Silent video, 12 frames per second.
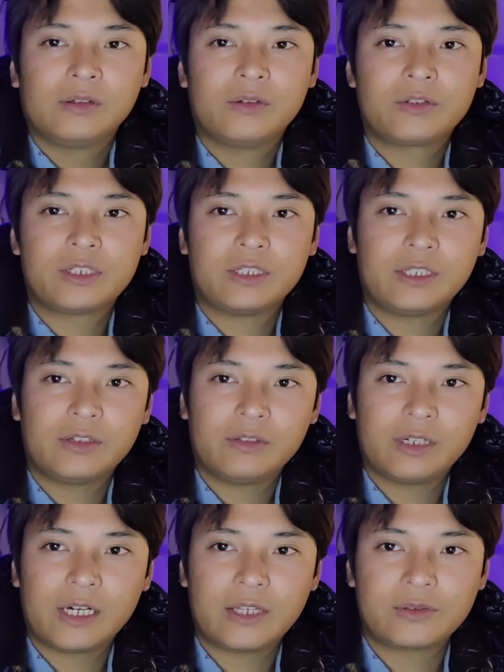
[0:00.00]
このチャンネルで
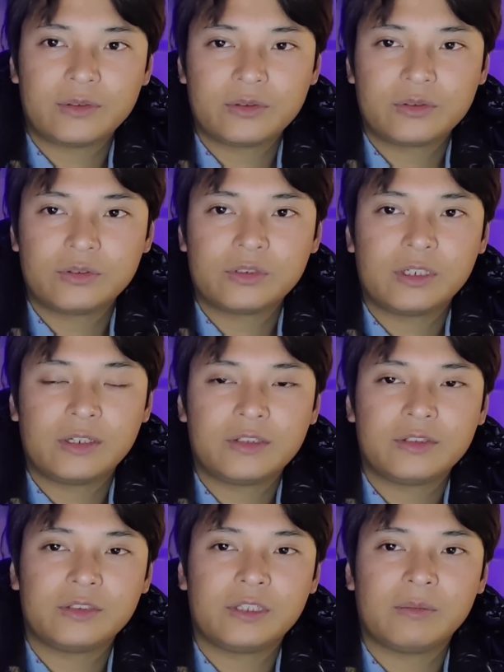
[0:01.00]
は仮想通貨に
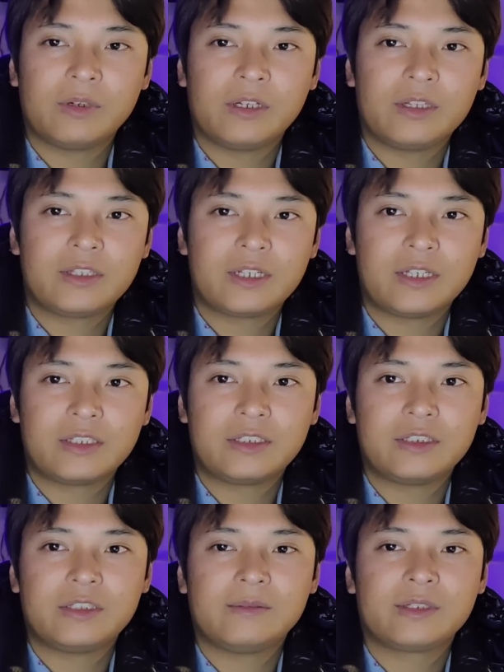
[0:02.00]
ついて毎日配
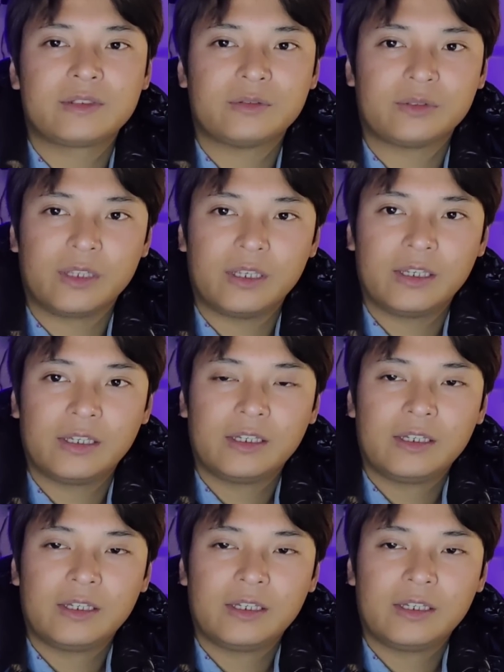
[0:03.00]
信してますので、